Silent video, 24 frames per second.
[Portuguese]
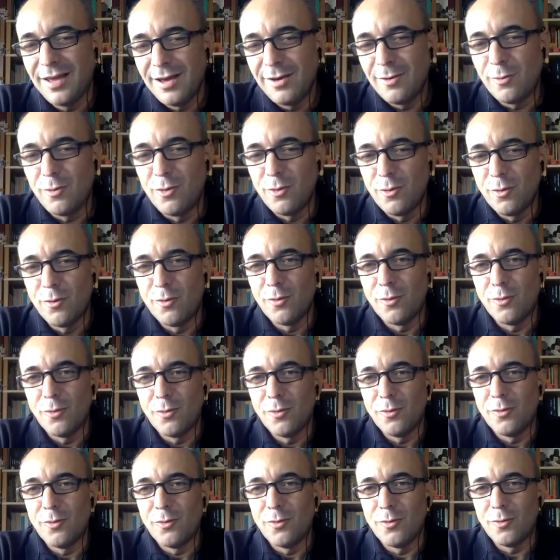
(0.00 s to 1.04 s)
o,
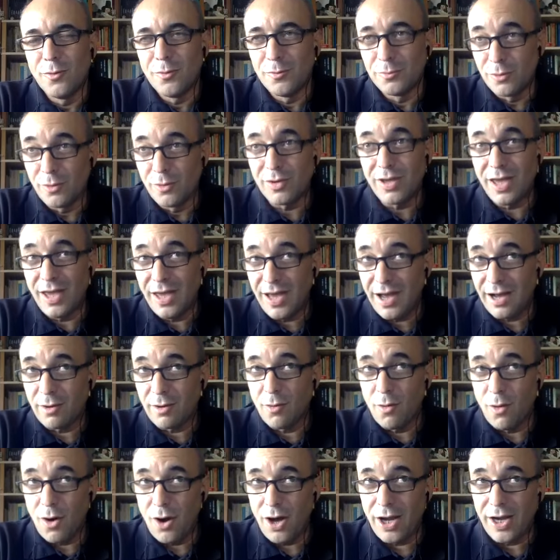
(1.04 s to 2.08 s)
o do que
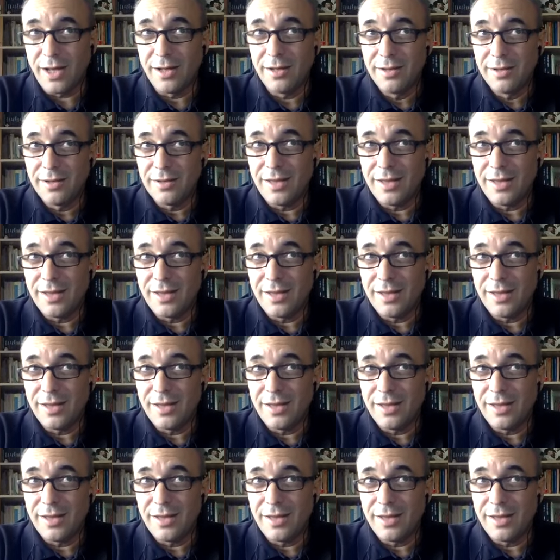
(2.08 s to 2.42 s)
agora.